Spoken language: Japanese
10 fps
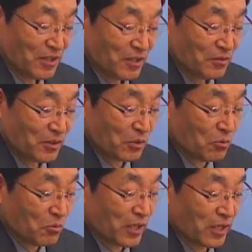で
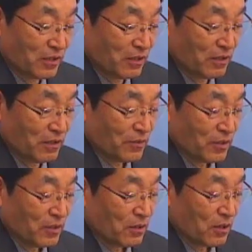今回ね
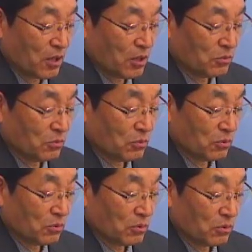あ
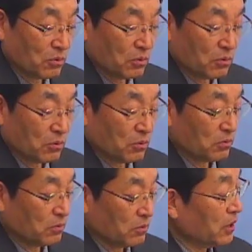の
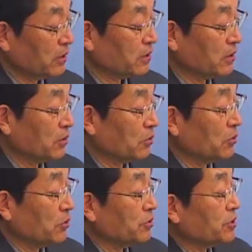なんですかねこう
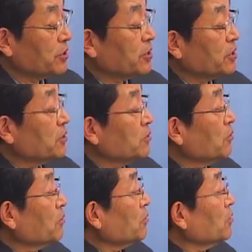いう市
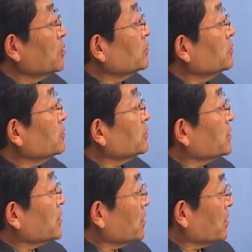の風
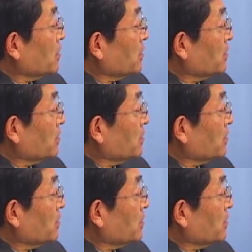景画展っ